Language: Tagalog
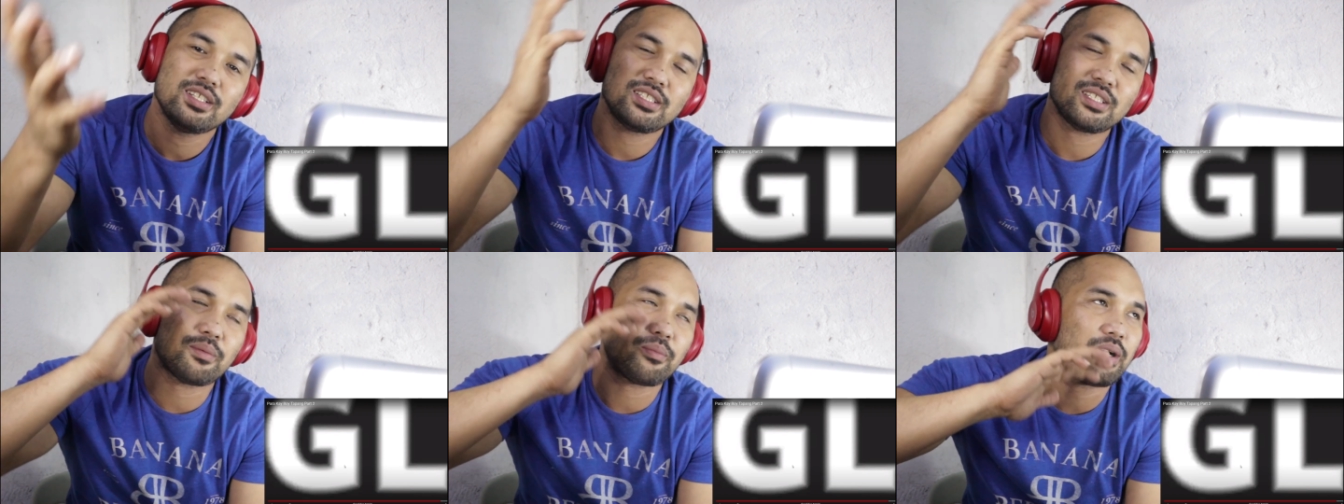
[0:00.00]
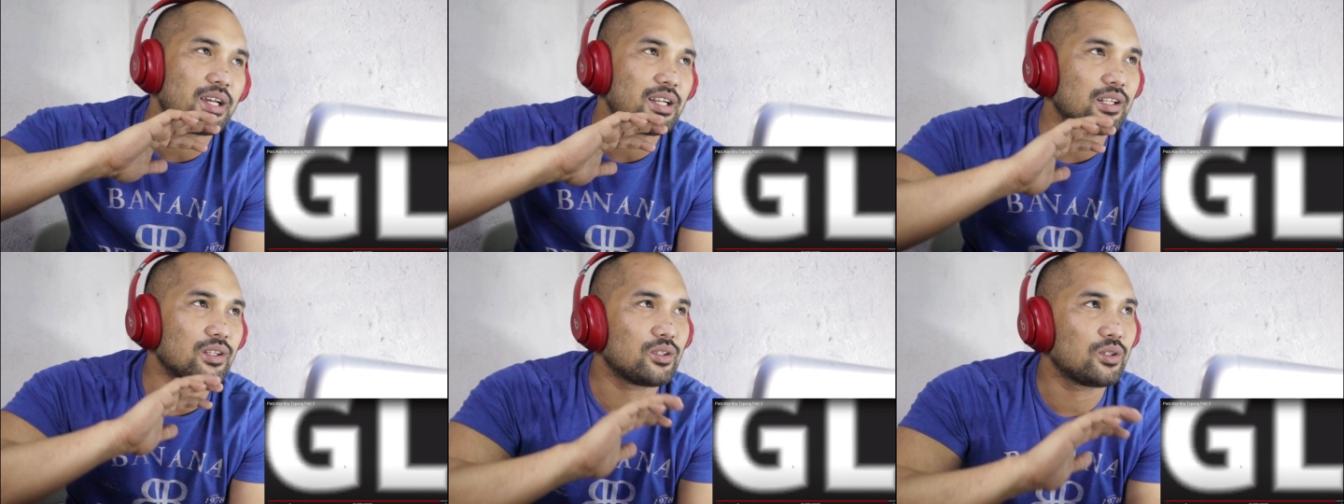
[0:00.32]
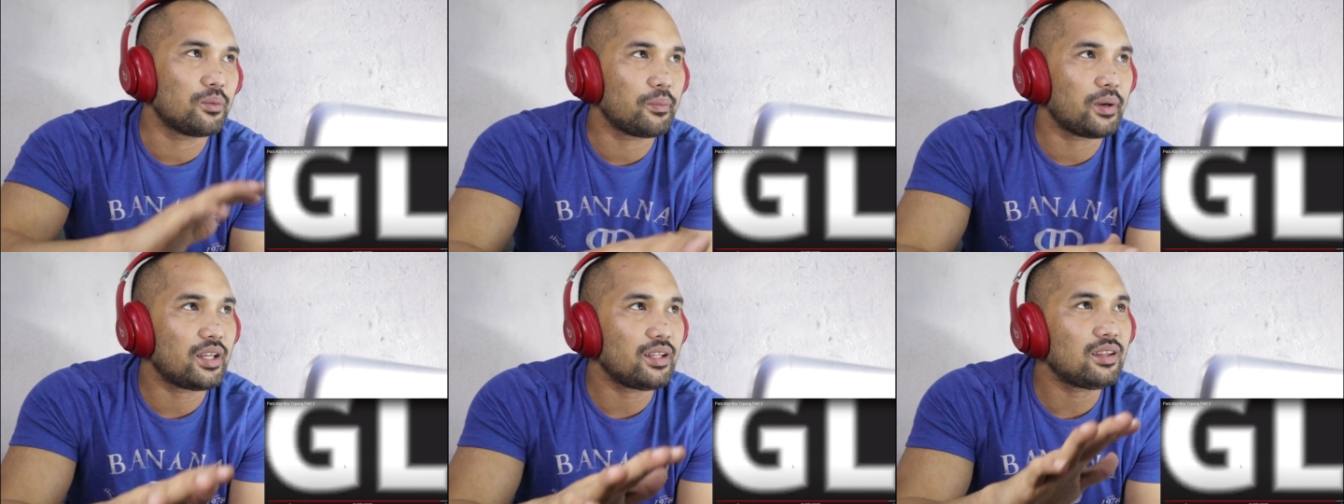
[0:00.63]
sa mga
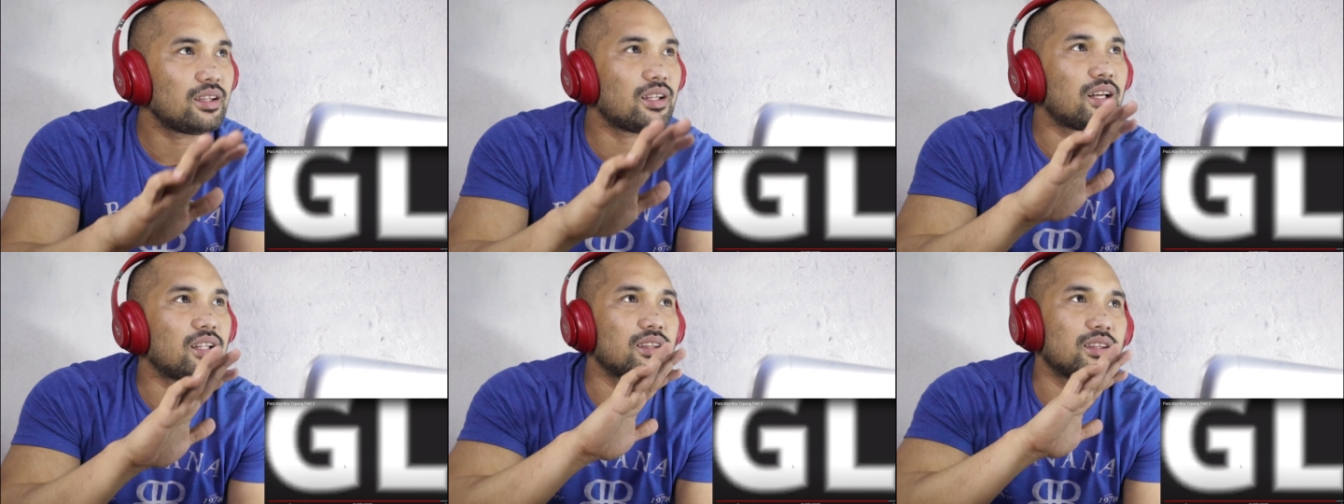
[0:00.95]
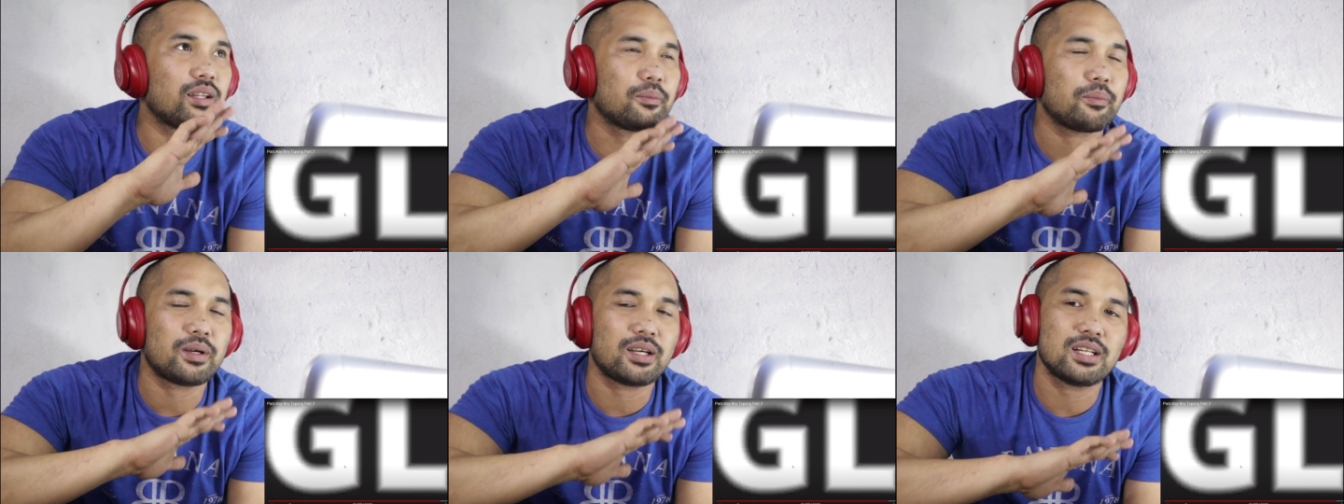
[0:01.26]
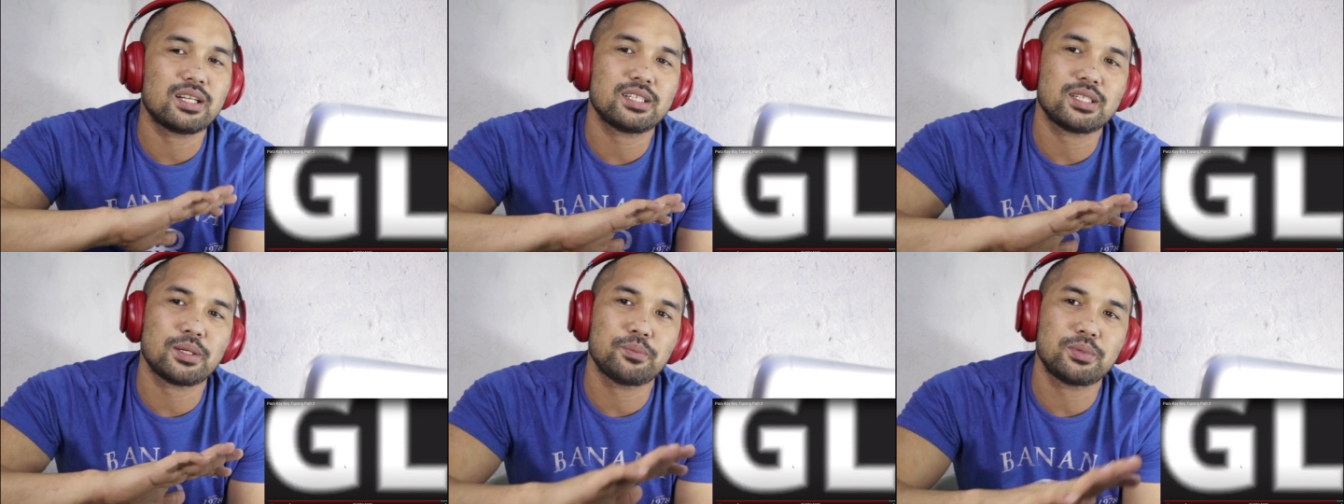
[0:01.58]
nag-comment at na mga
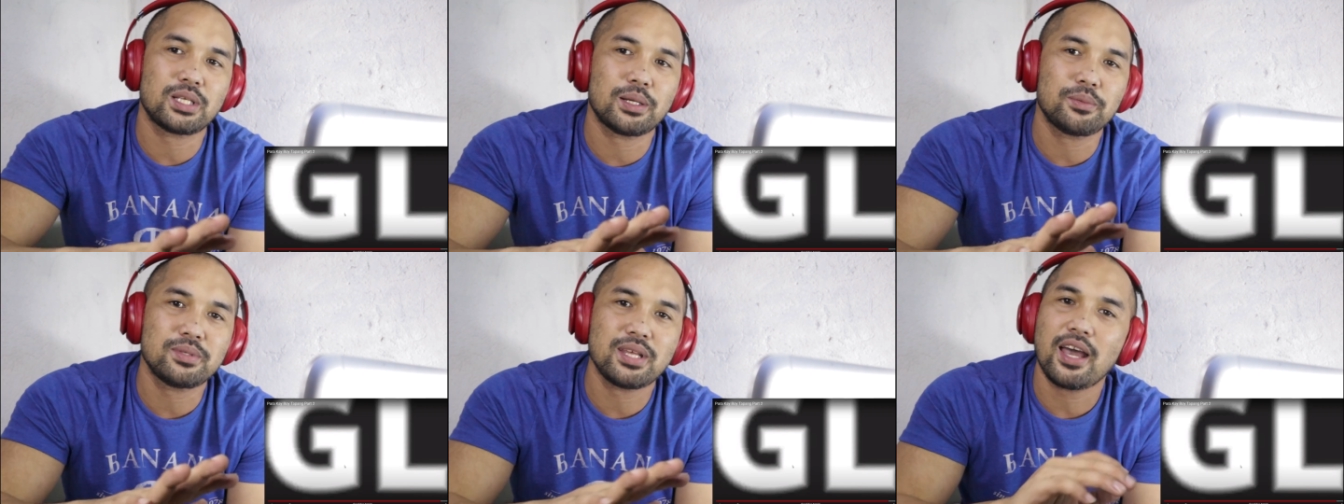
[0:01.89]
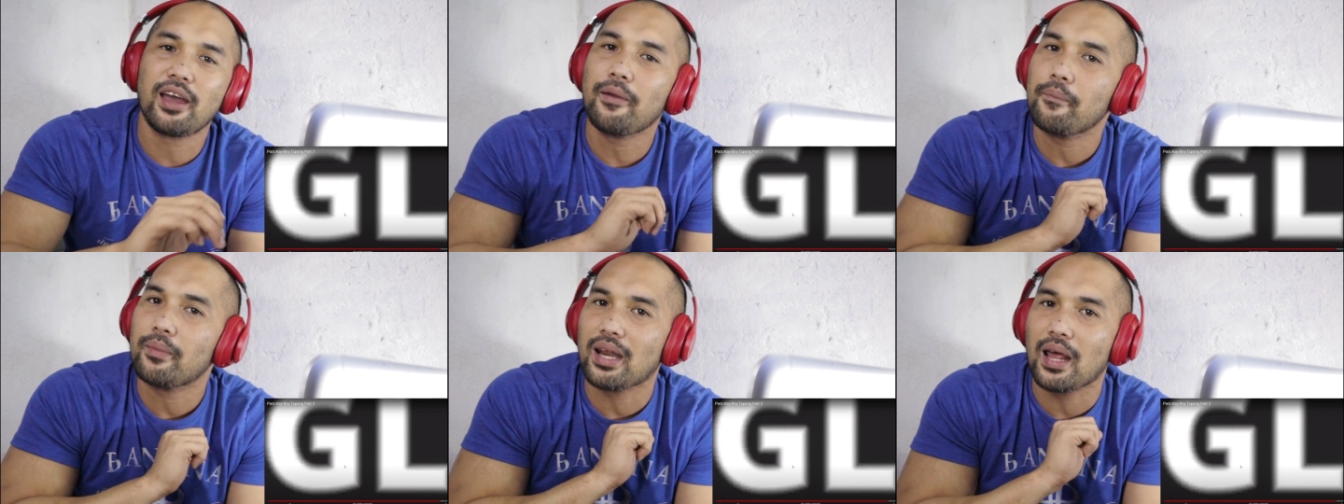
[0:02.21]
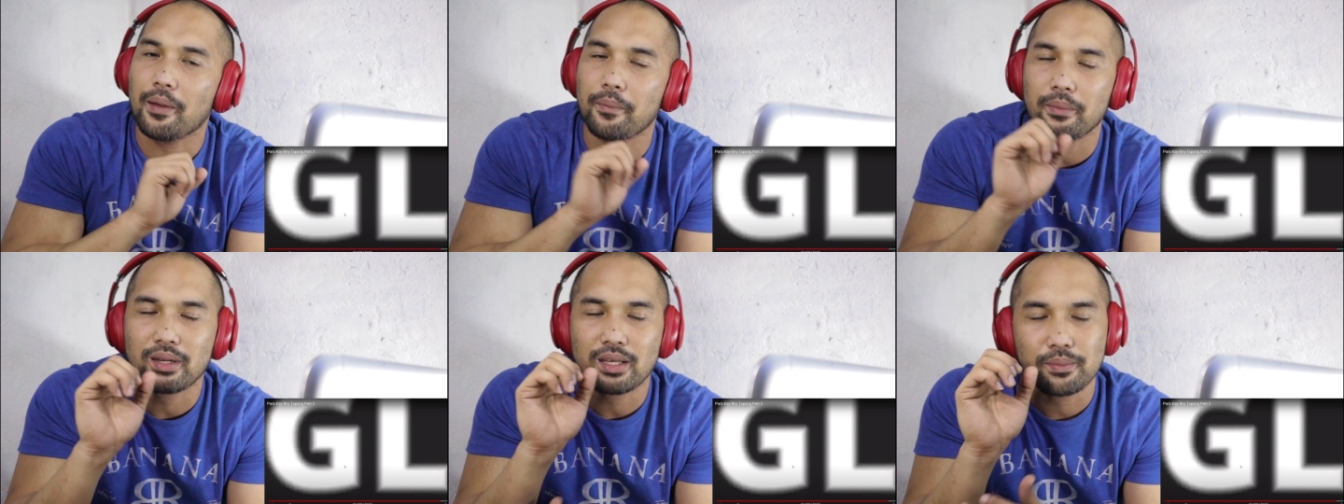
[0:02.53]
na-subscribe sa akin.
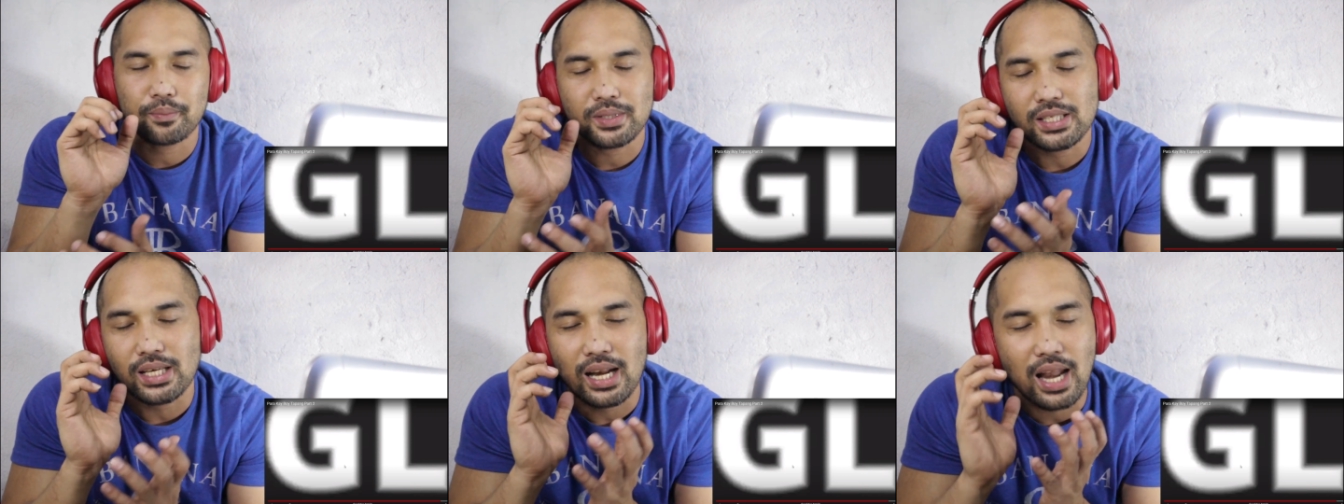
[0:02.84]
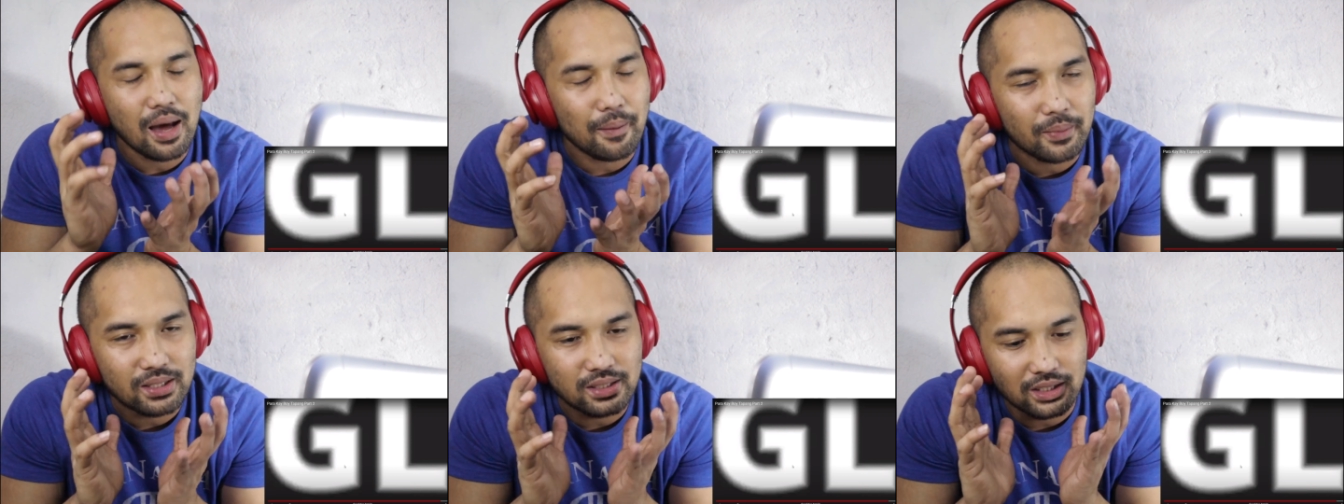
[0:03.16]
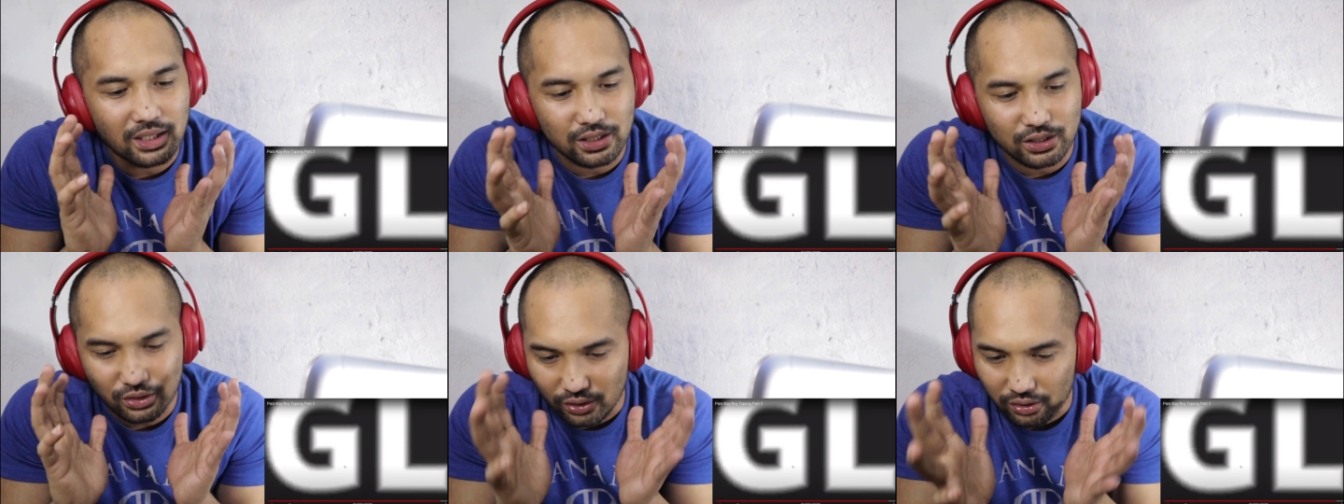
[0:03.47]
Maraming maraming salamat
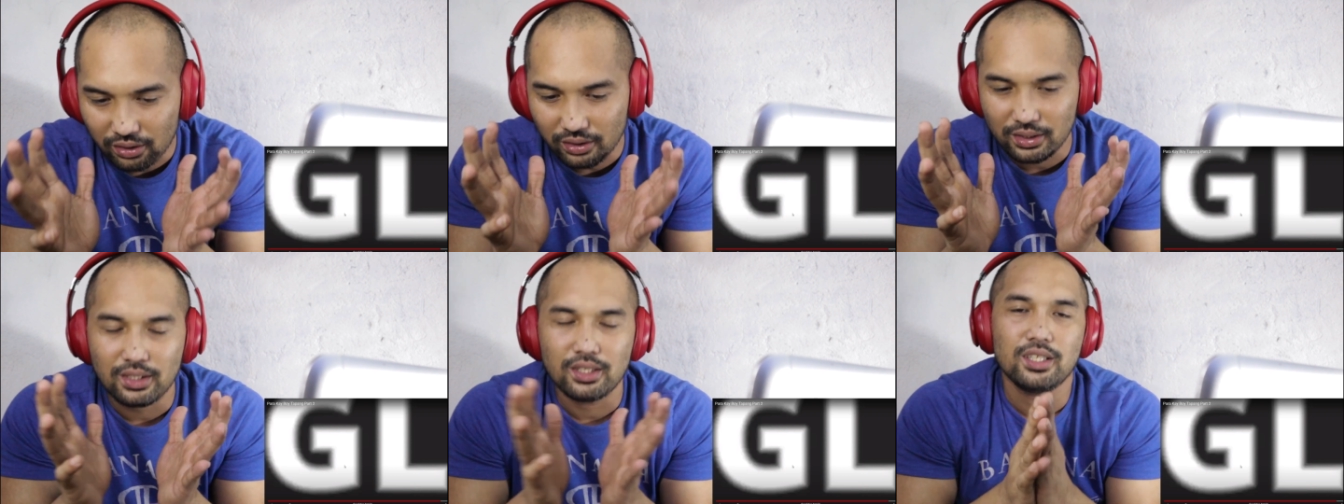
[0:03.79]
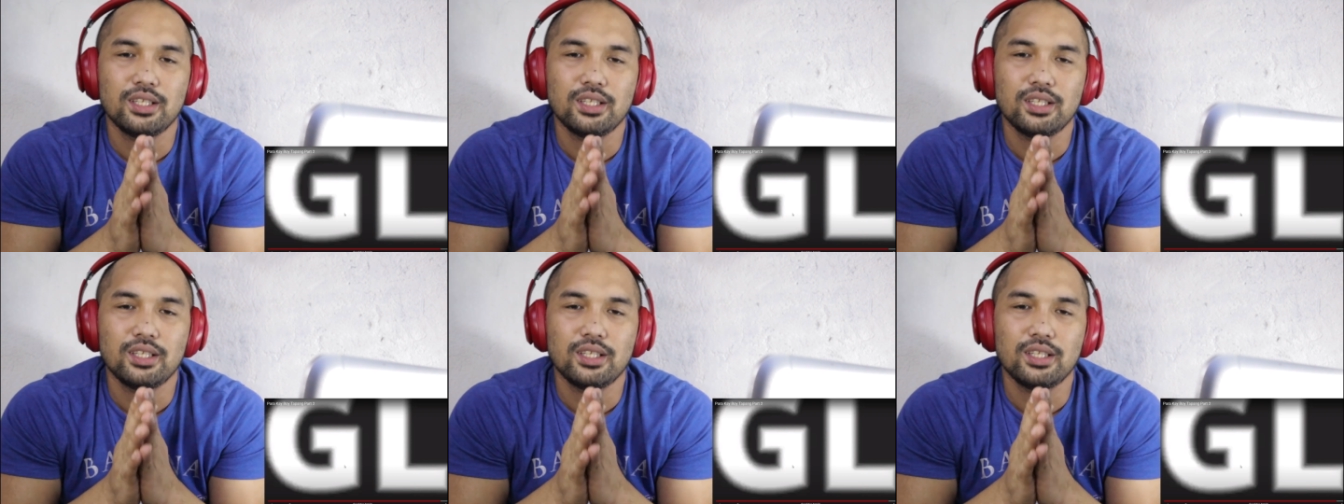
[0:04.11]
sa inyo.